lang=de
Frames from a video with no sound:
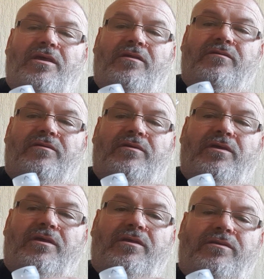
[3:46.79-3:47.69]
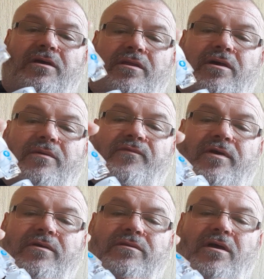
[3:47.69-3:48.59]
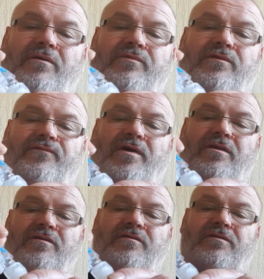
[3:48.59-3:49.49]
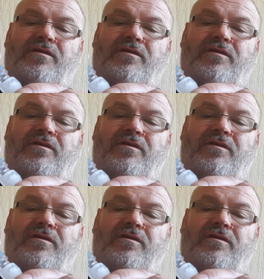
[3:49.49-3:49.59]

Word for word: So, dann einfach da, wo die Pfeile sind,